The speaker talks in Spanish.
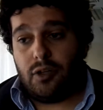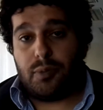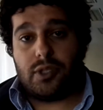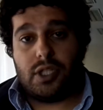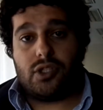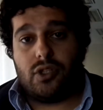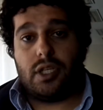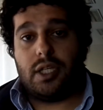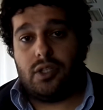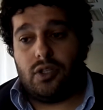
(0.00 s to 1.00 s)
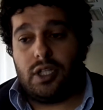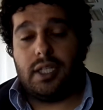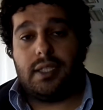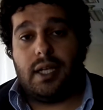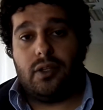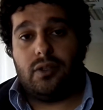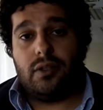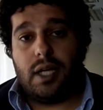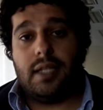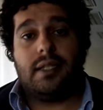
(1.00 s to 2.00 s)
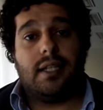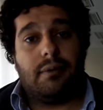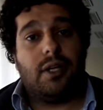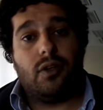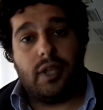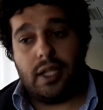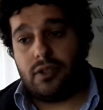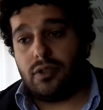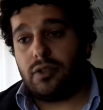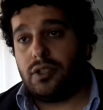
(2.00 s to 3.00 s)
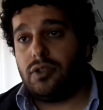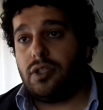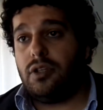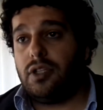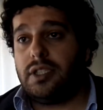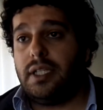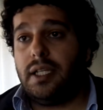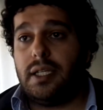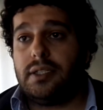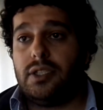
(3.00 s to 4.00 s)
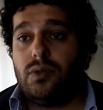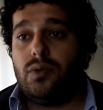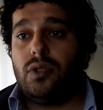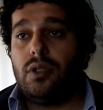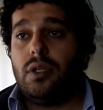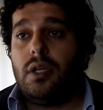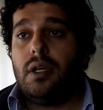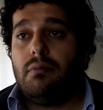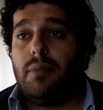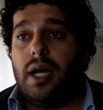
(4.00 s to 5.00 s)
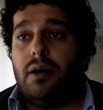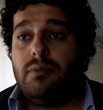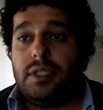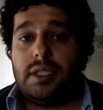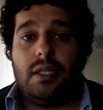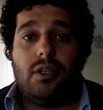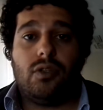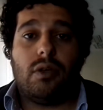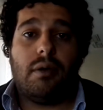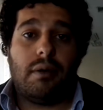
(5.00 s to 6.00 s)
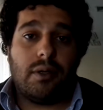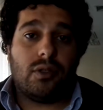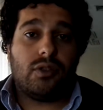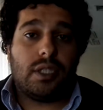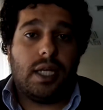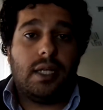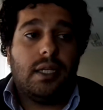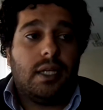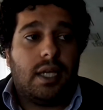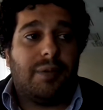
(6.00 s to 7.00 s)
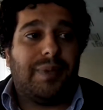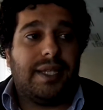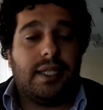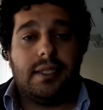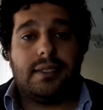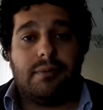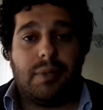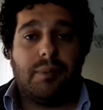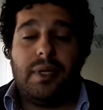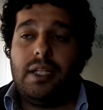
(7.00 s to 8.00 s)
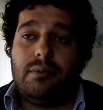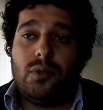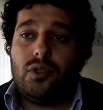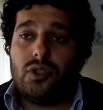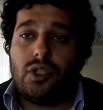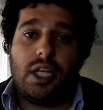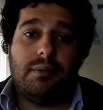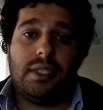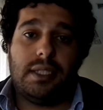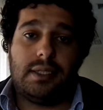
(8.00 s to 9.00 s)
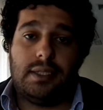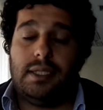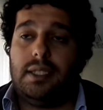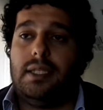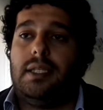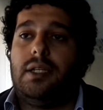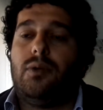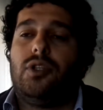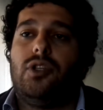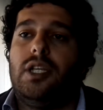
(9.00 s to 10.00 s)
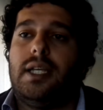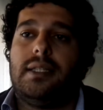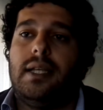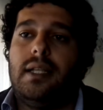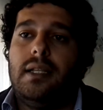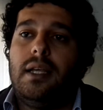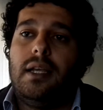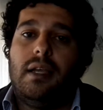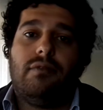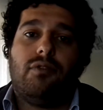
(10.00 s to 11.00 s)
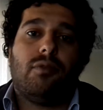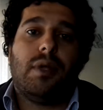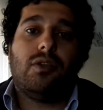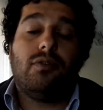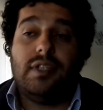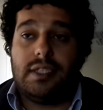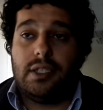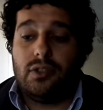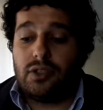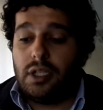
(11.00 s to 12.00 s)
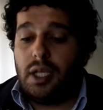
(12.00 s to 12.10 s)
los procesos de gestión del Estado antes de abrir los datos. Con esto quiero decir que si uno va a un ministerio todavía va a encontrar expedientes en papel y muchos trámites y, cuestiones que están en formatos físicos.